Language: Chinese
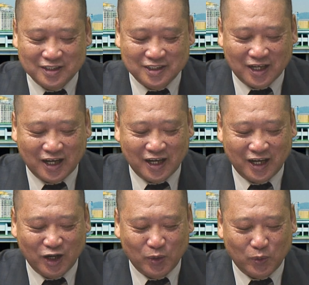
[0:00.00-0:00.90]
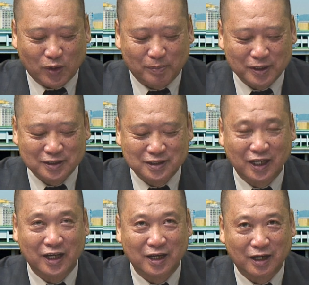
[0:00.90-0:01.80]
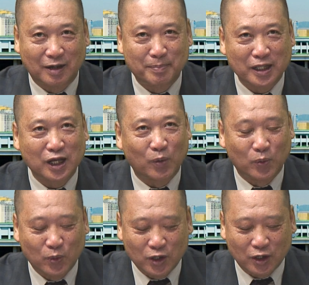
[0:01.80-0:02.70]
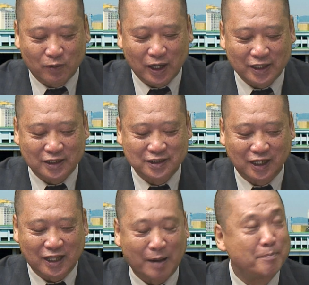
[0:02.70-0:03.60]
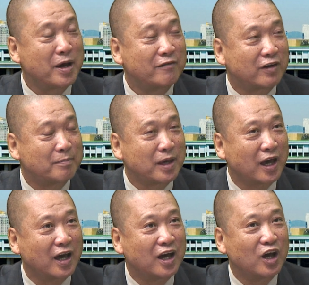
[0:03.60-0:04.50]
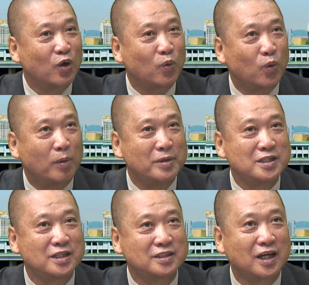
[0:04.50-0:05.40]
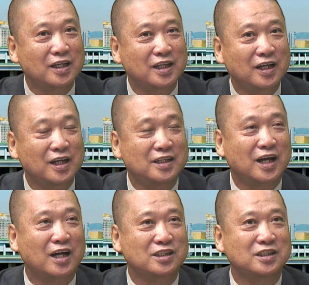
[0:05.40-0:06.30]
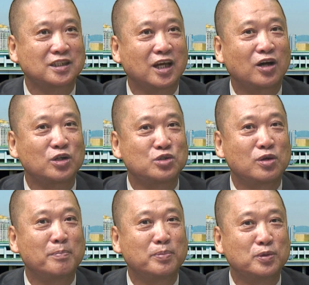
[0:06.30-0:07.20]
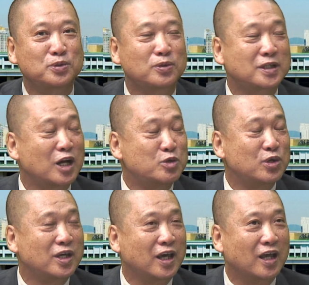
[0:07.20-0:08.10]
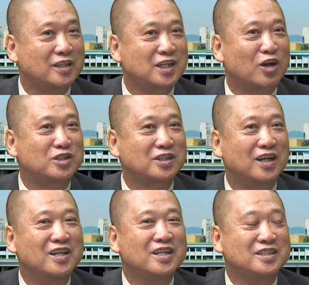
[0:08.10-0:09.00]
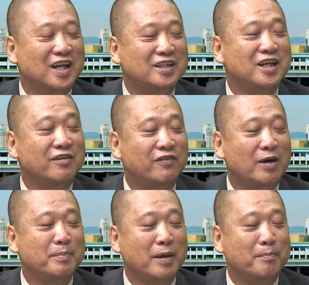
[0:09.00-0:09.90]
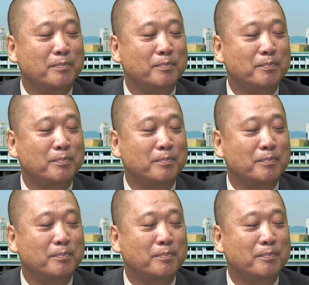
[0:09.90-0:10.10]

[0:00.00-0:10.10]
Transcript: 在我们这个半岛无核化的这个谈判方面，我们现在的立场是你要宣布终战宣言，假如是你在这一方面